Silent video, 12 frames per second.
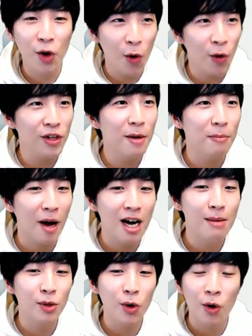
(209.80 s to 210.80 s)
경건한
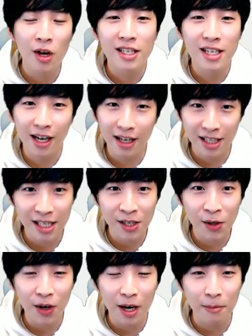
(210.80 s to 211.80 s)
마음으로 제가
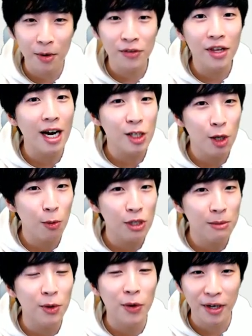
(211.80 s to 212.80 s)
치는 걸 한번 따라
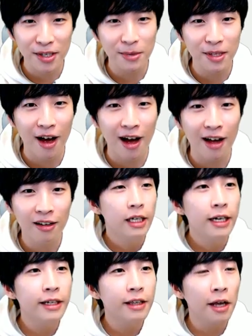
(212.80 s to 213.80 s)
쳐보시면 되겠습니다
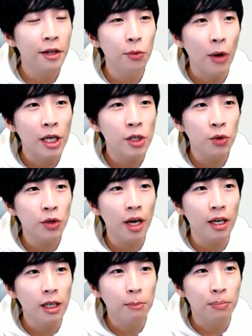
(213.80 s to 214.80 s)
일단은
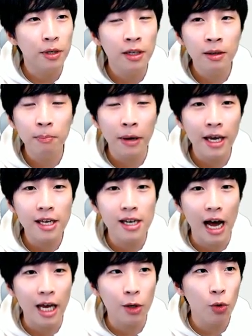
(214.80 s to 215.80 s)
왼쪽에 이 빈
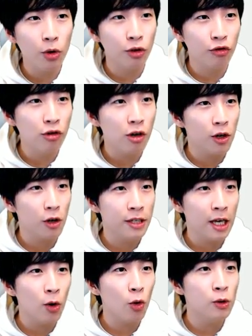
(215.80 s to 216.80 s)
페이지 아이콘을 눌러서
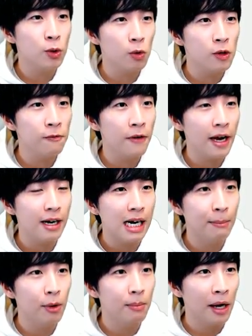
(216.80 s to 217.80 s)
새로운 소스 파일을
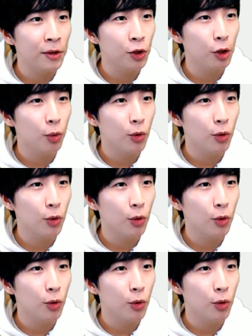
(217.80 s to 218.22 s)
한번 만들어